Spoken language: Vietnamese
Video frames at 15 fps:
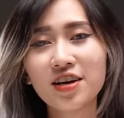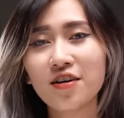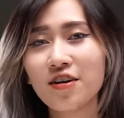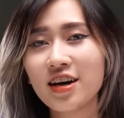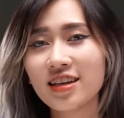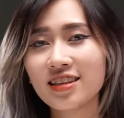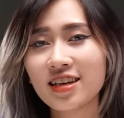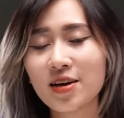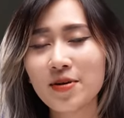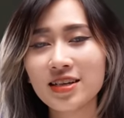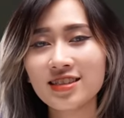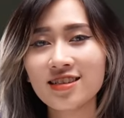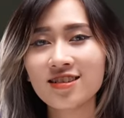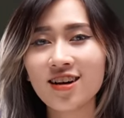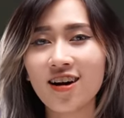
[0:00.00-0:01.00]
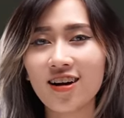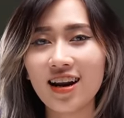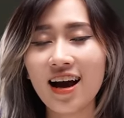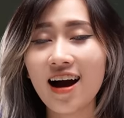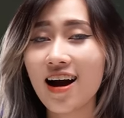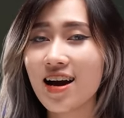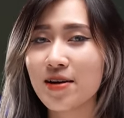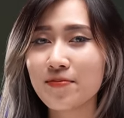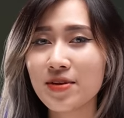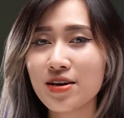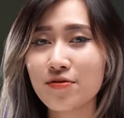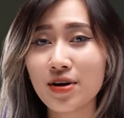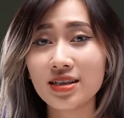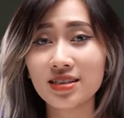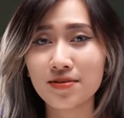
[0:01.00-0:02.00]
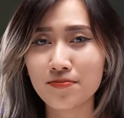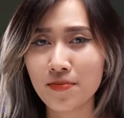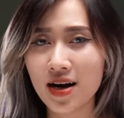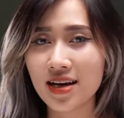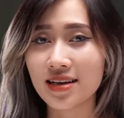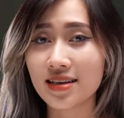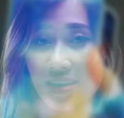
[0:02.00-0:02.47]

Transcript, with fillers: cấu hình thì các bạn sẽ có là AMD Ryzen 7